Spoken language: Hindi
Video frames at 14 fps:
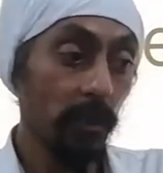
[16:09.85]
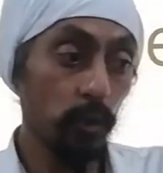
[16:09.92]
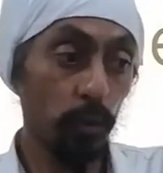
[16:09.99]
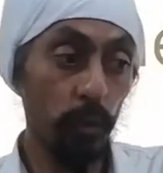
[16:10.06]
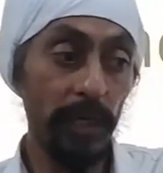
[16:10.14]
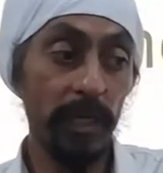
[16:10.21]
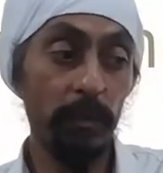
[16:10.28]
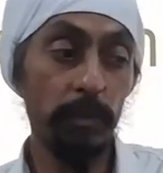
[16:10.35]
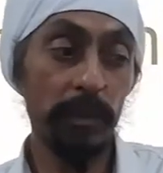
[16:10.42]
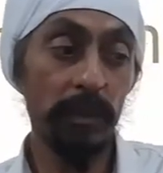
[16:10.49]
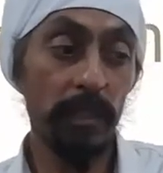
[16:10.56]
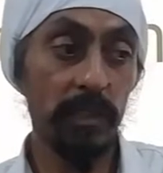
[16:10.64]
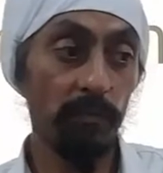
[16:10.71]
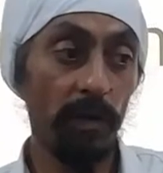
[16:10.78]
जो एक
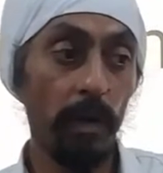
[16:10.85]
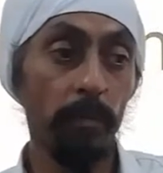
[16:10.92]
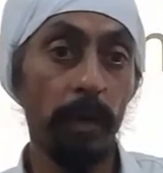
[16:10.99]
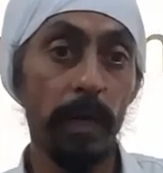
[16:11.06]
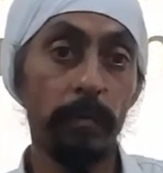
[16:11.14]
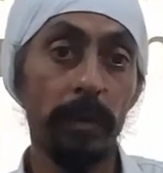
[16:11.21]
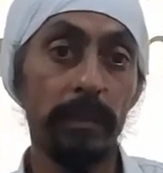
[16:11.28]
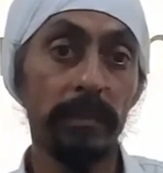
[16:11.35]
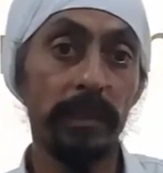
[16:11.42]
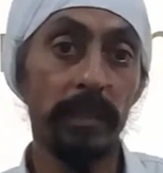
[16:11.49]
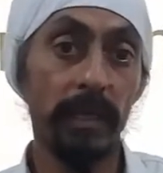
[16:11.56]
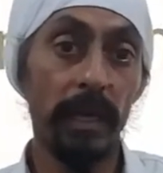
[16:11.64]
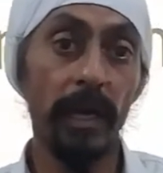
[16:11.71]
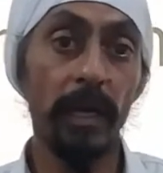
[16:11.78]
बच्चा जवाब बार बार दे
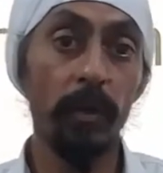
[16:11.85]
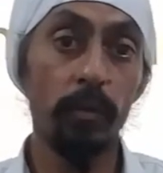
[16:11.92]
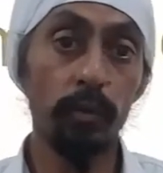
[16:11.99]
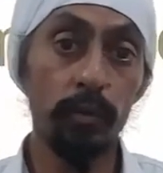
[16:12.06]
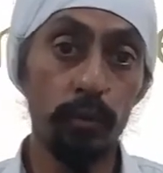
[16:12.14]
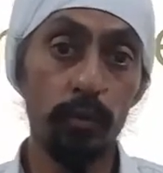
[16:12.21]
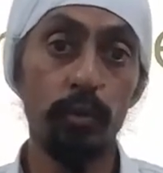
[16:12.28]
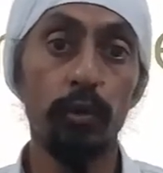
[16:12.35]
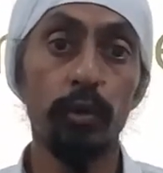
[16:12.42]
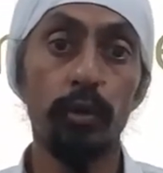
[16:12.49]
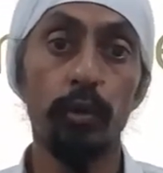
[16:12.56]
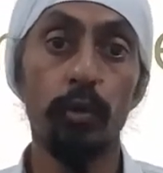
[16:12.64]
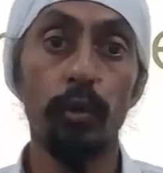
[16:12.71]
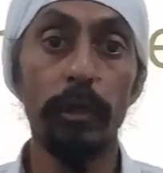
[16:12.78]
रहा है उसको
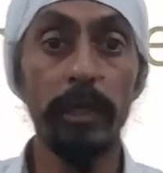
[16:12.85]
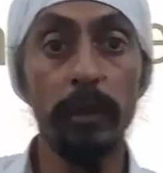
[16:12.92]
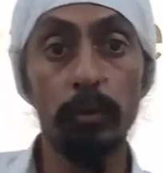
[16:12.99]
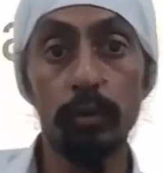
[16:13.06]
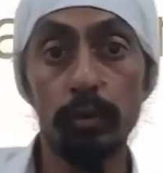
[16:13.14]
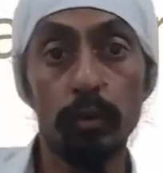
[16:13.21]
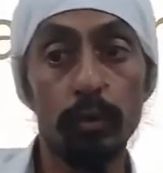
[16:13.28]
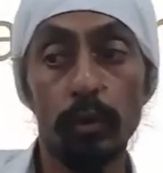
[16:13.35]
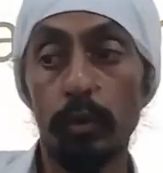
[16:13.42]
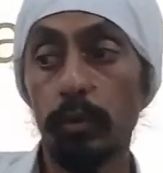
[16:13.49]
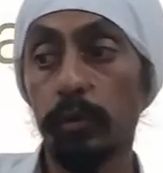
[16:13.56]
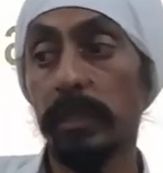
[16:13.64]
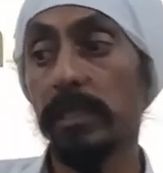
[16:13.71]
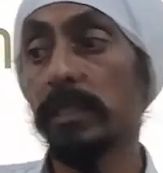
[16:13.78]
छोड़ के उसको कहो
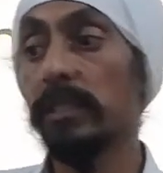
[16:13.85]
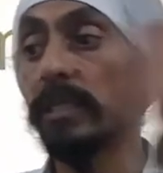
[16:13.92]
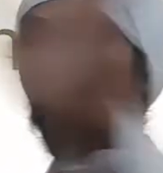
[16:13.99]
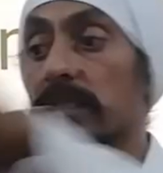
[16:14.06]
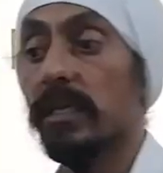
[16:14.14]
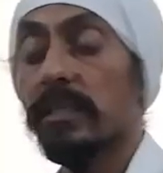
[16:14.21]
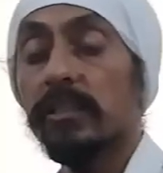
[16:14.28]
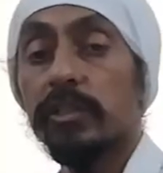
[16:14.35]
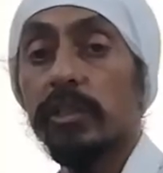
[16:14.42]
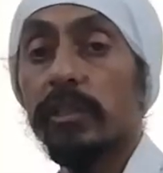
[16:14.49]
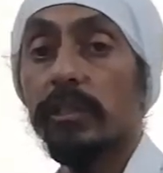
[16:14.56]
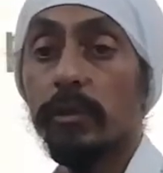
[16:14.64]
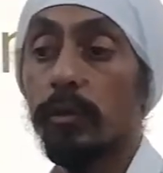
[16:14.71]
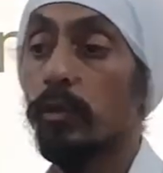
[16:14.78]
कि इनके साथ
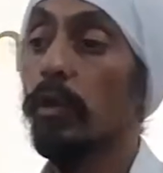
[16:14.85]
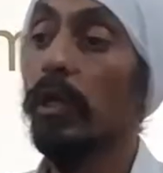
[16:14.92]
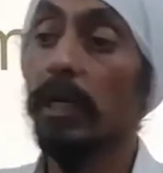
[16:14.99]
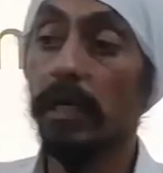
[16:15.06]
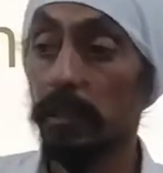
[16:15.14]
शेयर करो